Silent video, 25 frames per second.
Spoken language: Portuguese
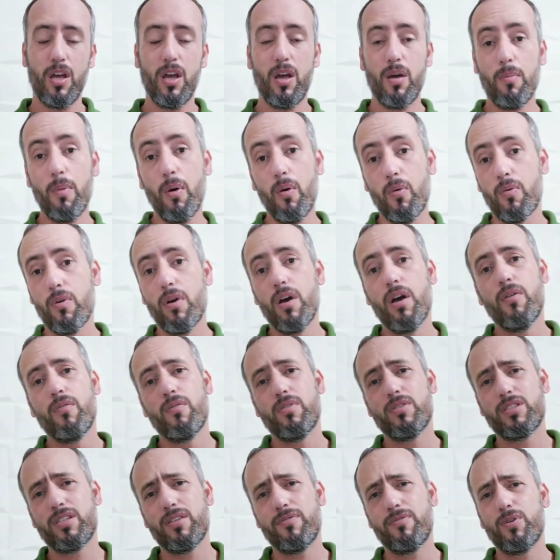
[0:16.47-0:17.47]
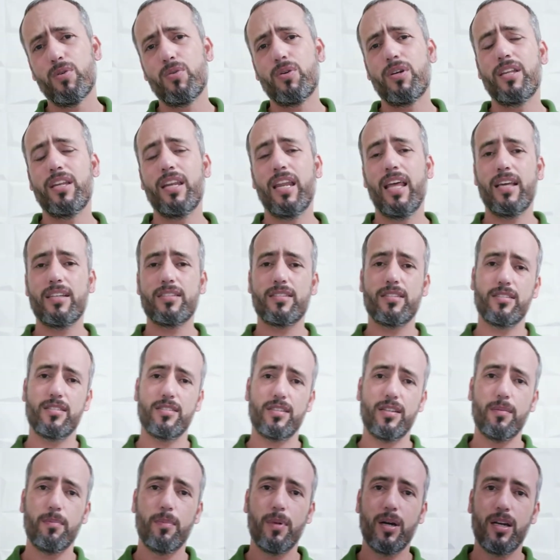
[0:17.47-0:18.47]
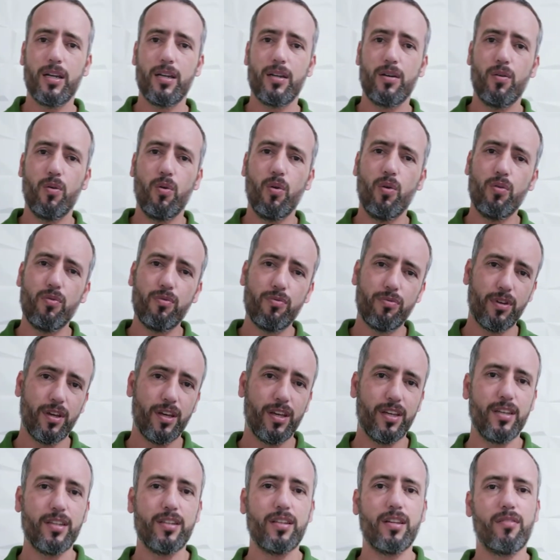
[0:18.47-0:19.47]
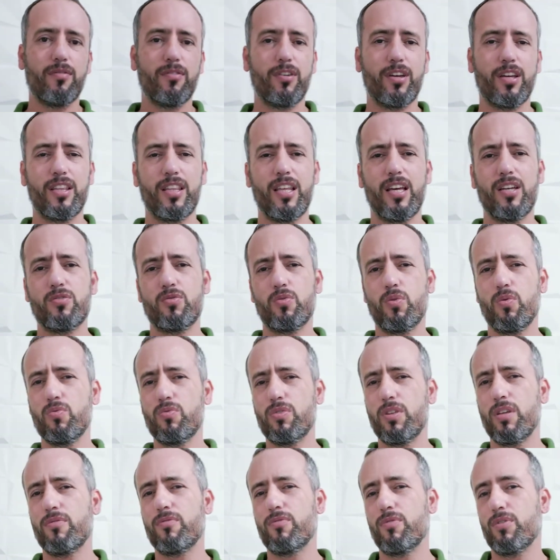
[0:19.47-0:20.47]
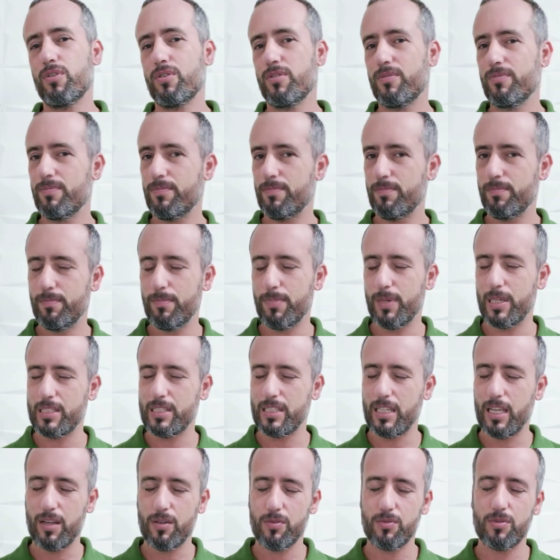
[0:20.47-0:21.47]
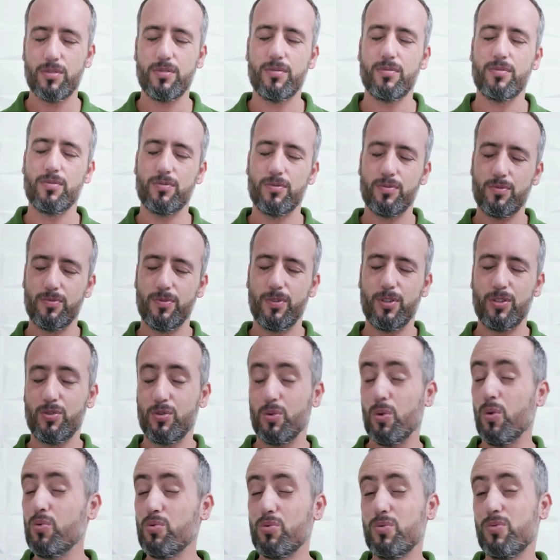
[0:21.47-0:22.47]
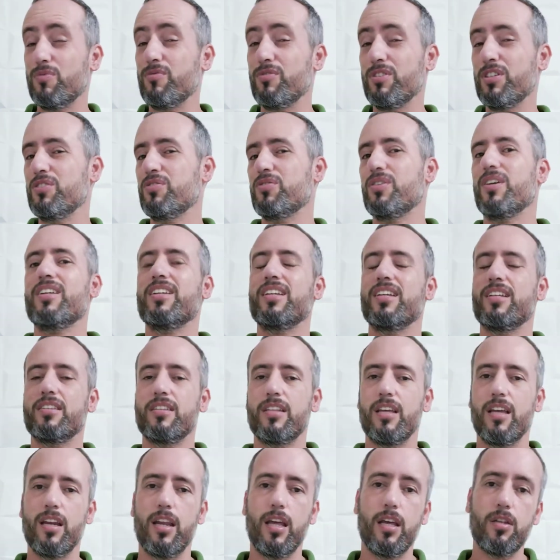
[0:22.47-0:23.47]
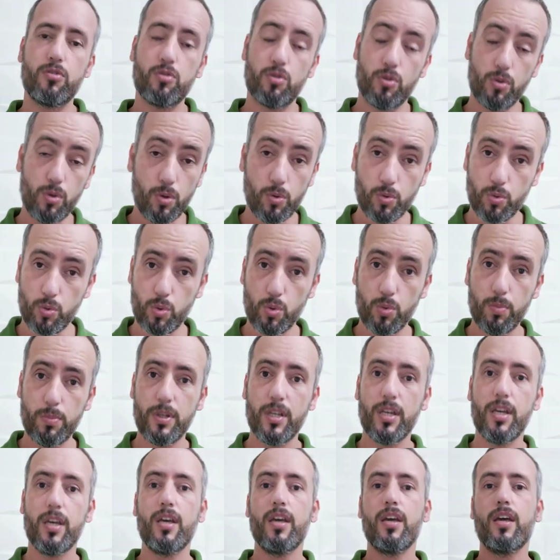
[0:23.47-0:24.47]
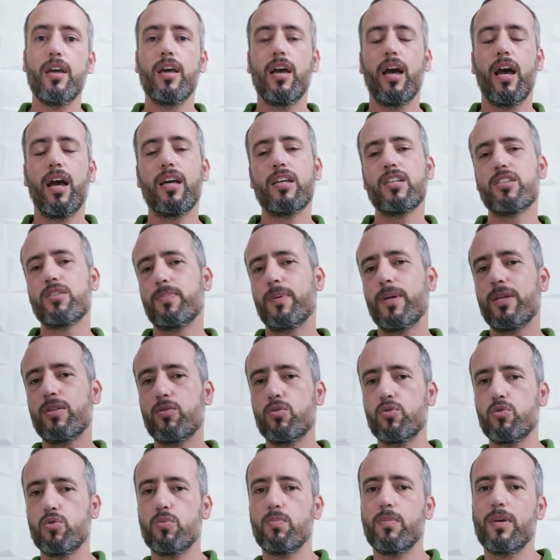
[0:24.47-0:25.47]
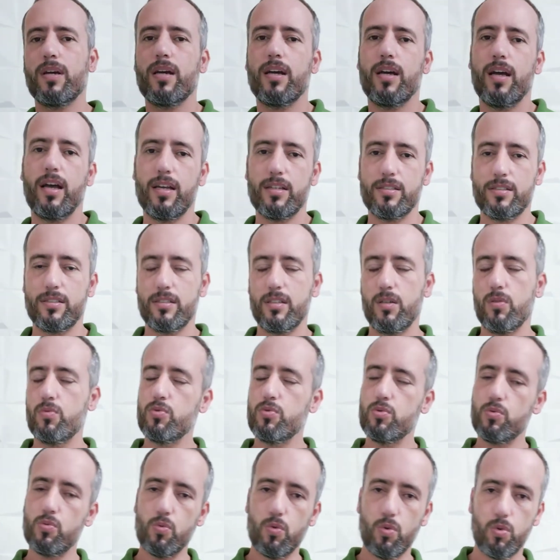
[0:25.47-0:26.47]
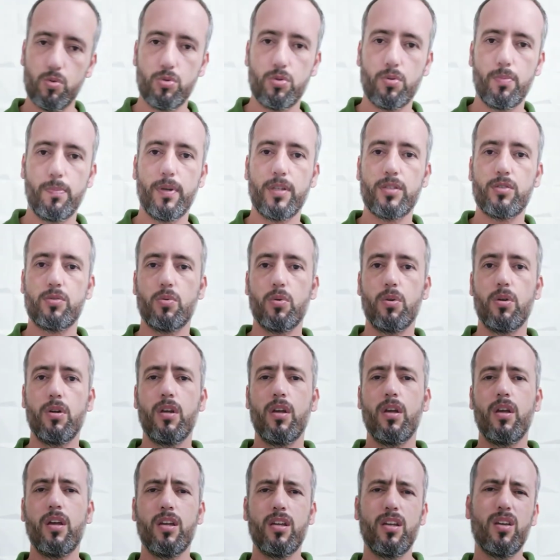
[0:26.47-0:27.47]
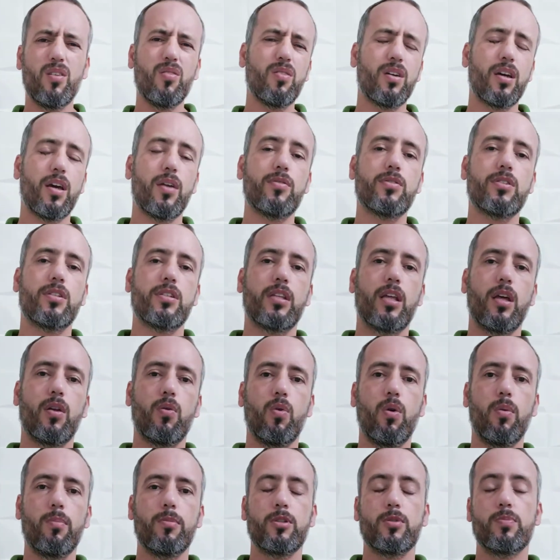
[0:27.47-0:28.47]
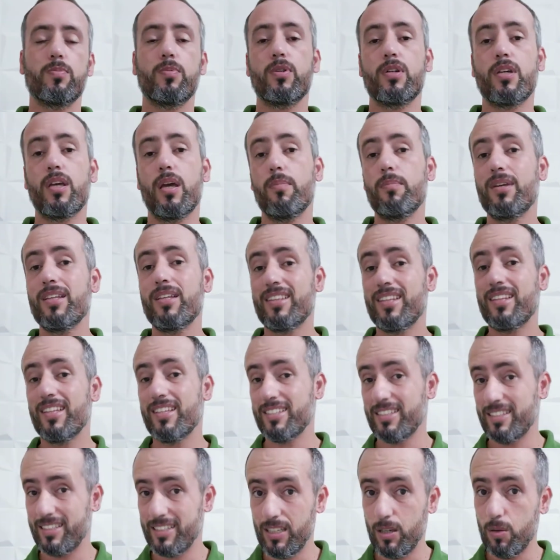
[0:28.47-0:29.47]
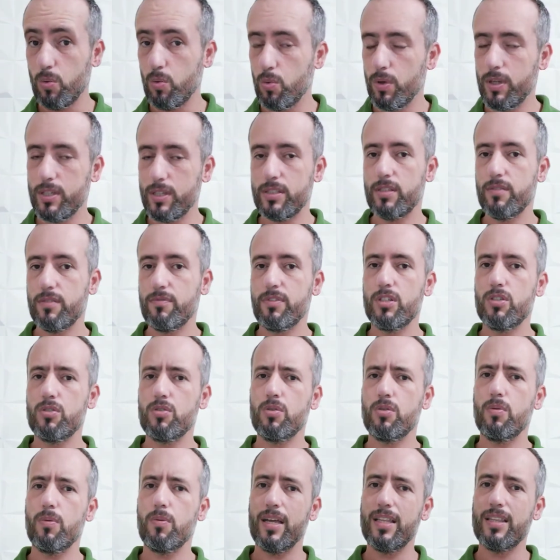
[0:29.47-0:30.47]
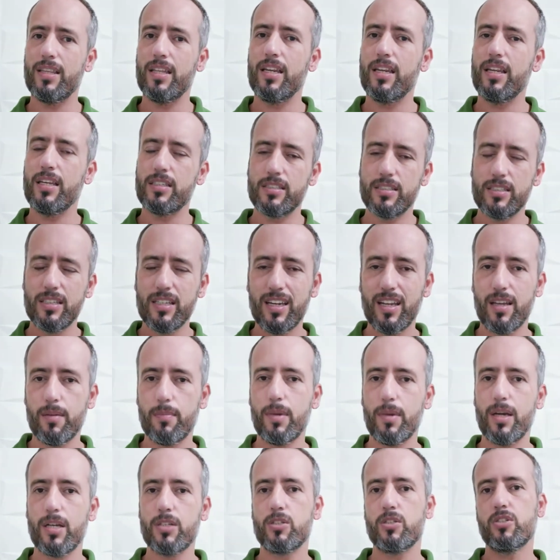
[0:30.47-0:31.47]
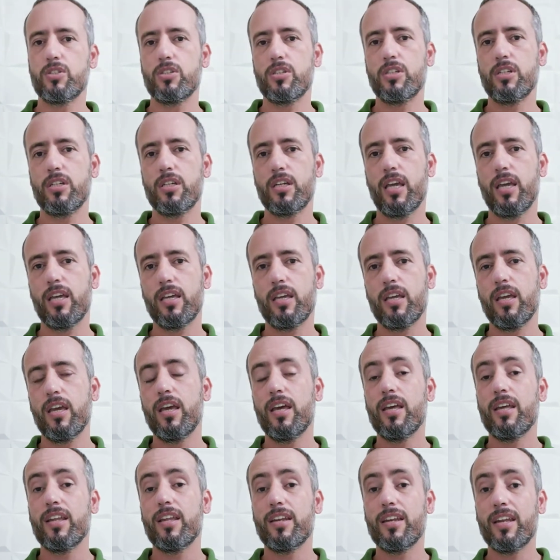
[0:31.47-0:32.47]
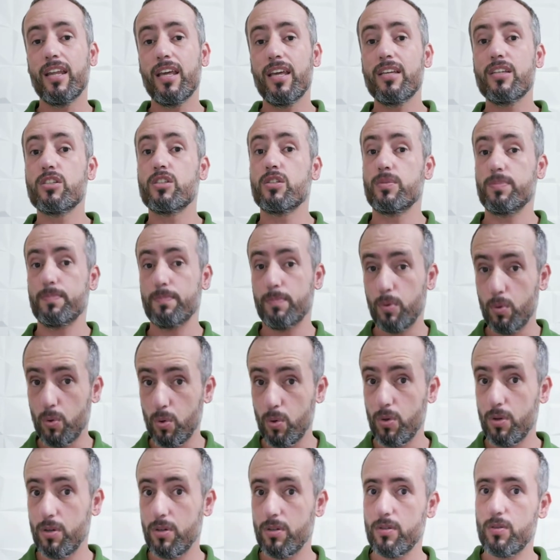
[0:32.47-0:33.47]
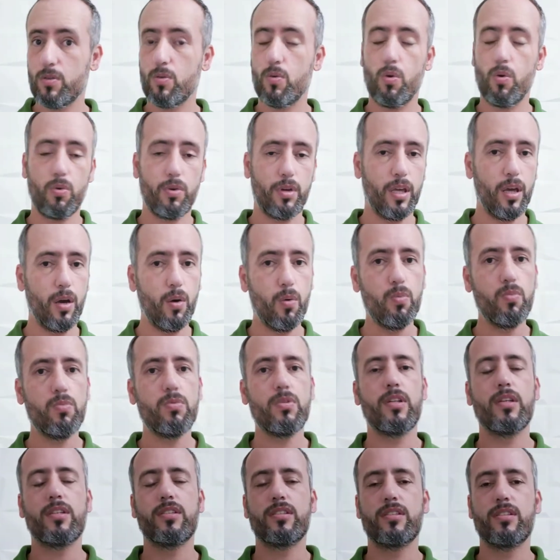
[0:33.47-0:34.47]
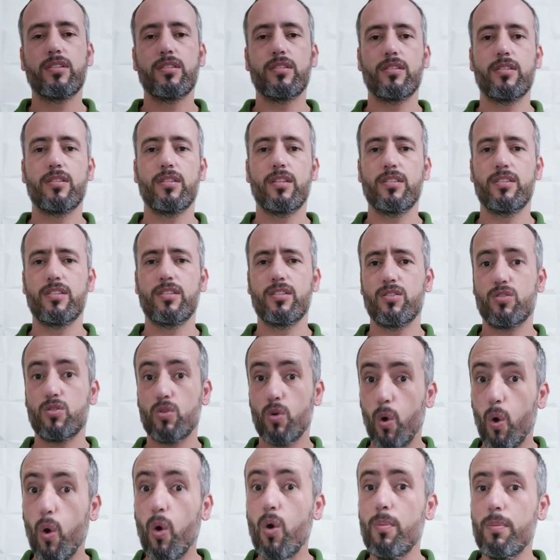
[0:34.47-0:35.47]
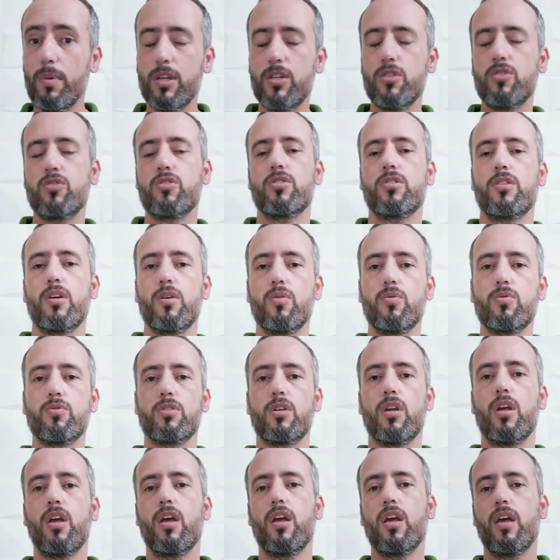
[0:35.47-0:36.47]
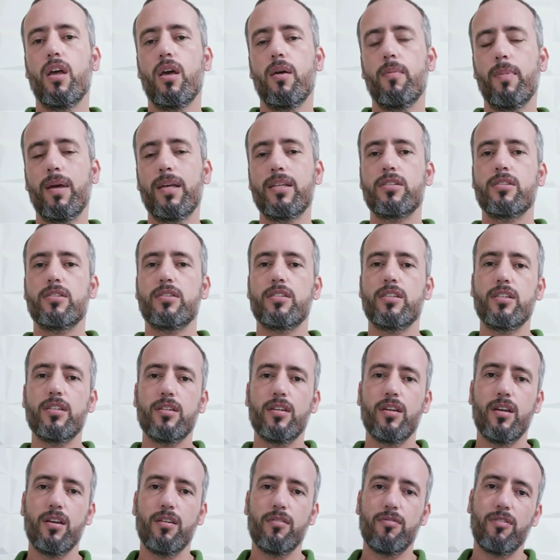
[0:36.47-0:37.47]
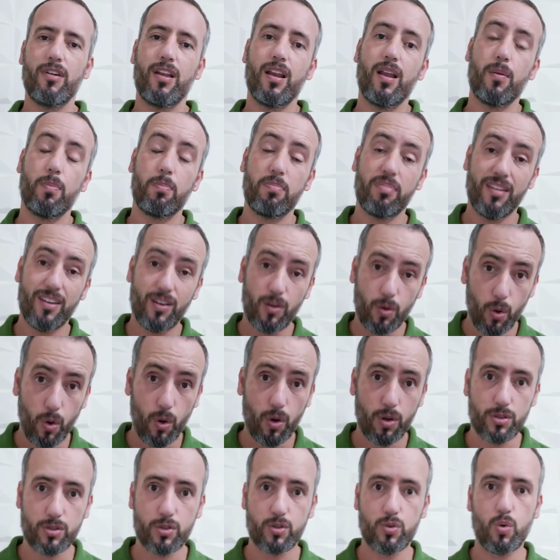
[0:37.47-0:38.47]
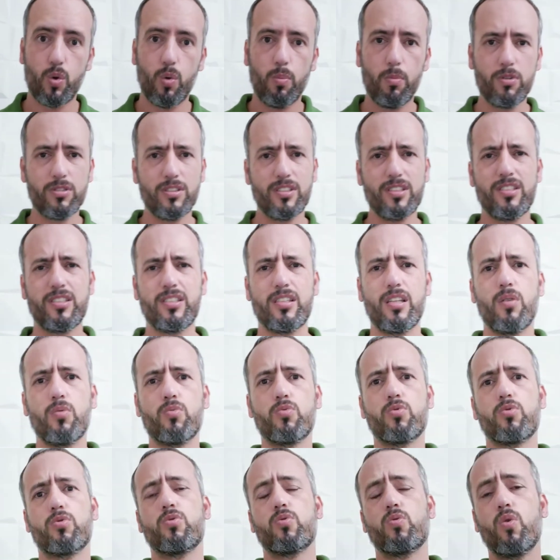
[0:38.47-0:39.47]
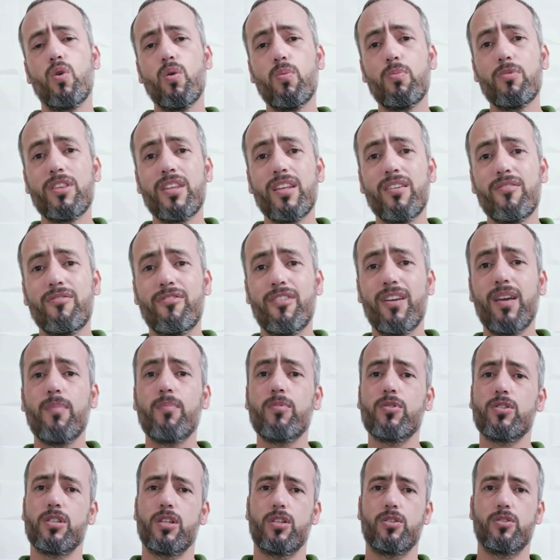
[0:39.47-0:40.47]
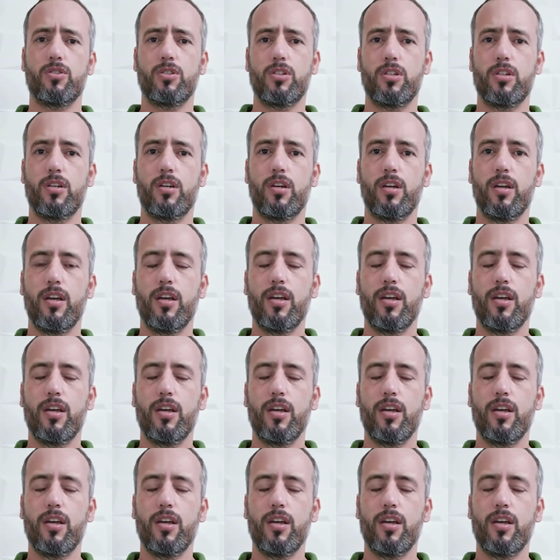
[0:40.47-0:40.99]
Bom, você viu que nessa semana houve aí, na verdade ontem foi passaram, foi solto um vídeo aí na internet, no YouTube, a respeito de uma ação de um outro pastor. E eu não quero citar nomes porque a minha intenção com esse vídeo não é denegrir a imagem de ninguém, nem expor qualquer um desses, desses homens de Deus, mas sim falar para nós, como cristãos, como devemos agir.